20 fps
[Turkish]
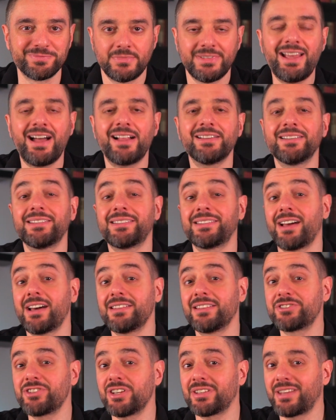Yalnız
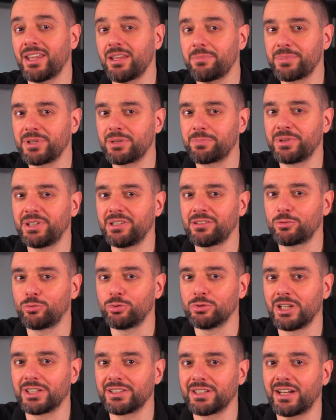sadece tek bir priz
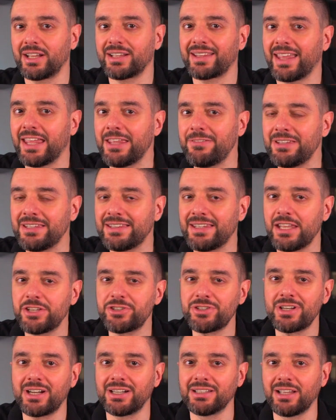kullanarak evin
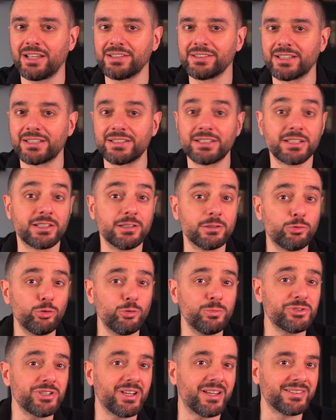değişik alanlarındaki
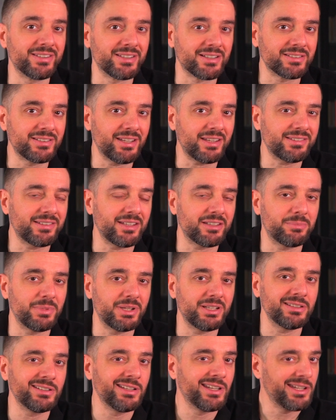tüm cihazları test
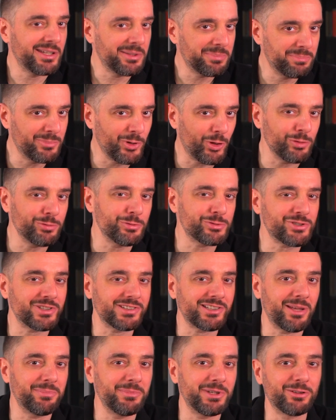etmenin oldukça
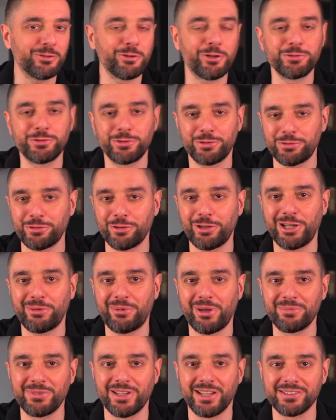zahmetli olduğunu
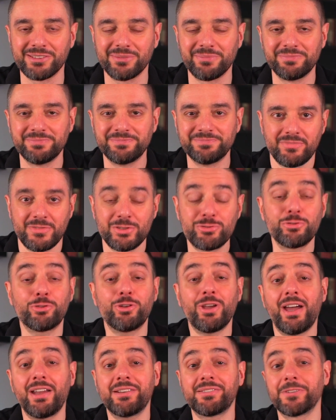söylemem lazım.
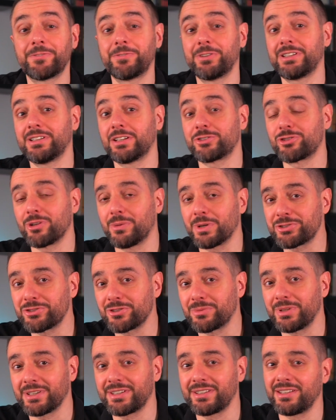Çünkü her seferinde
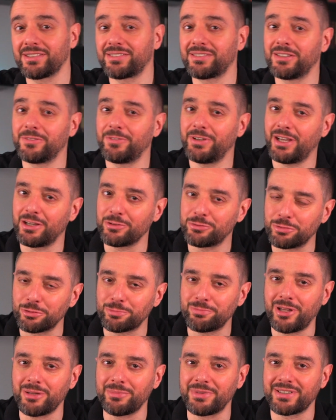çamaşır makinesini veya
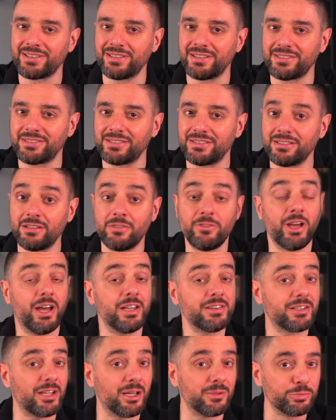kurutma makinesini ve
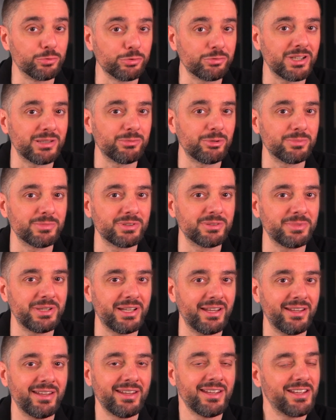hatta buzdolabımı
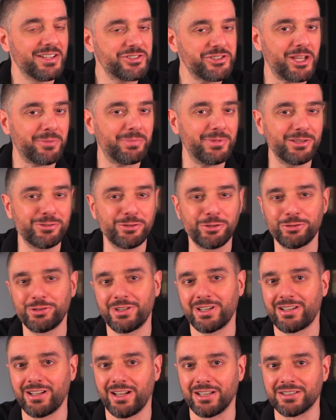bile çekmek
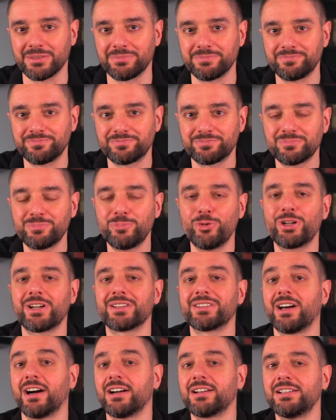zorunda kaldım. Bu
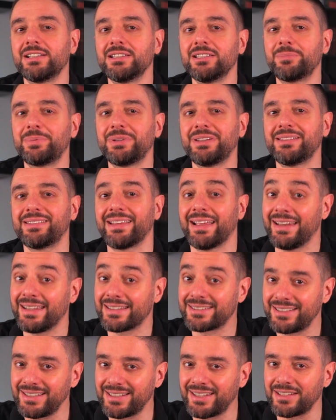arada akıllı priz
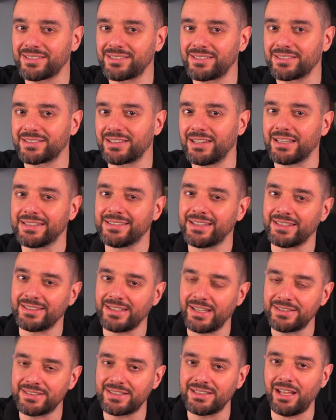elektrik kesintilerinden
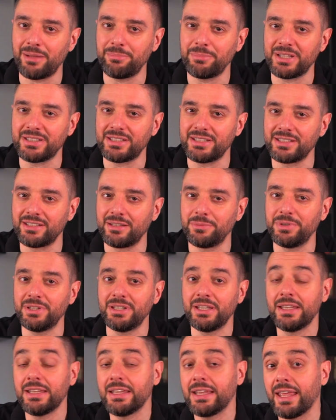etkilenmediği
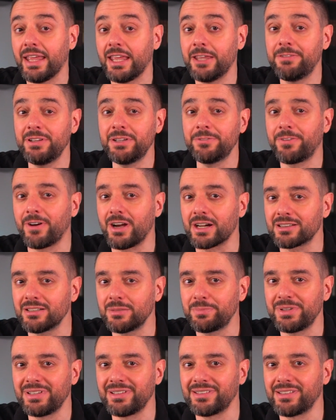gibi evin
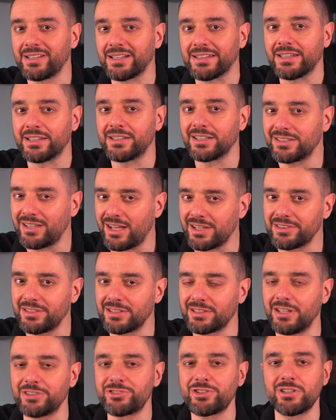farklı prizlerinde de
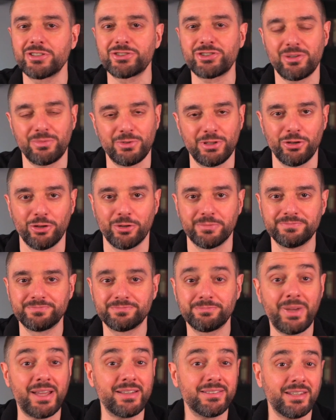rahatlıkla çalışabiliyor.
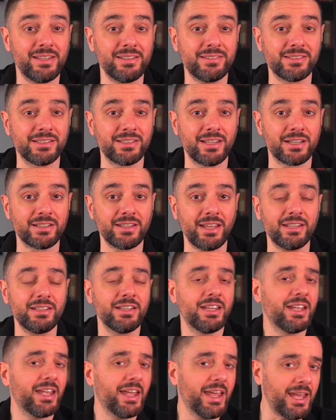Ben test ederken
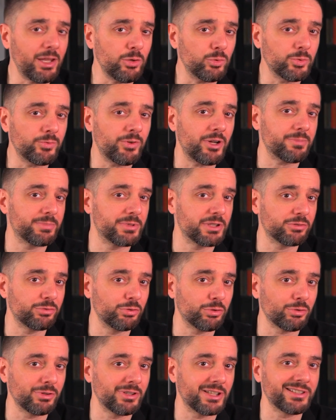en ufak bir
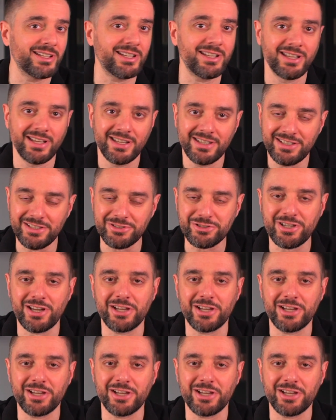sorunla da hiç